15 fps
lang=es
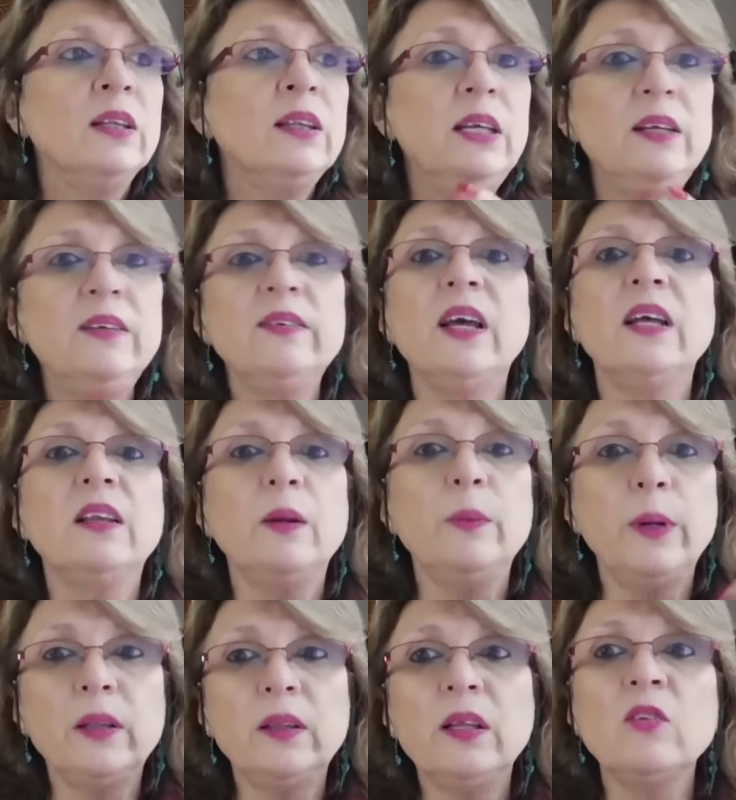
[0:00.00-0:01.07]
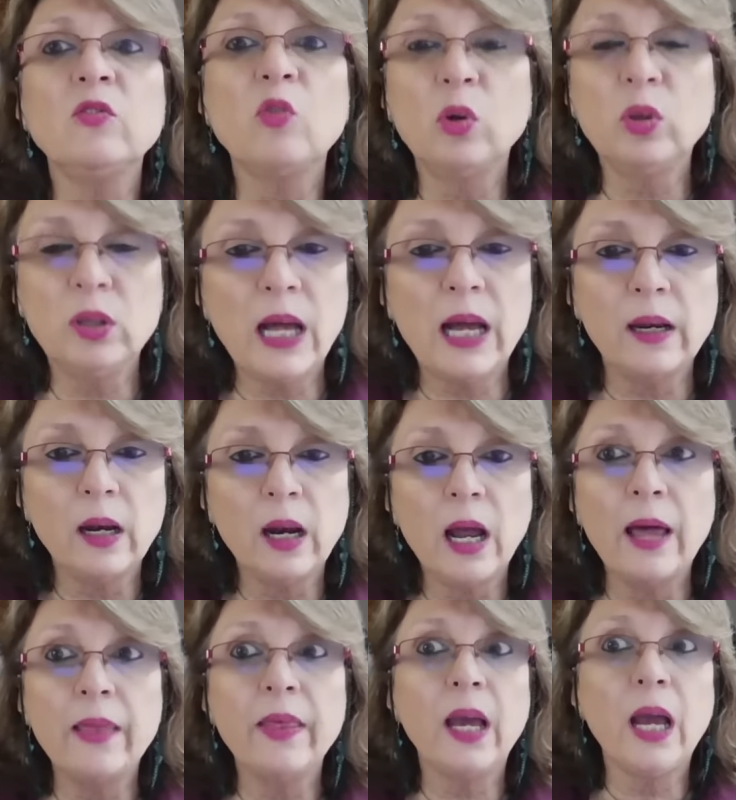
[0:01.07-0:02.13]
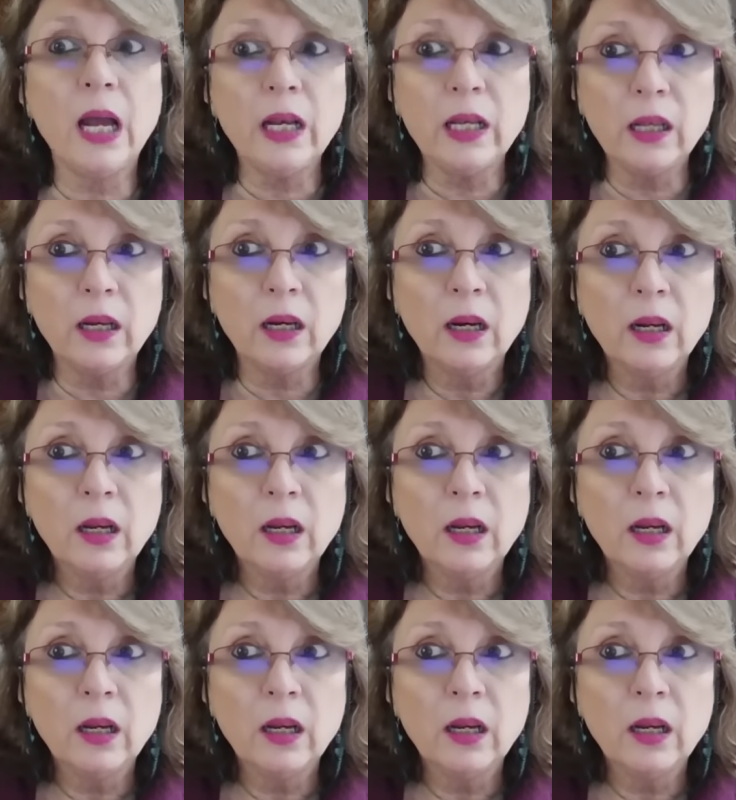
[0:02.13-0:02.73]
tienes que atreverte a soltar, a dejar ir,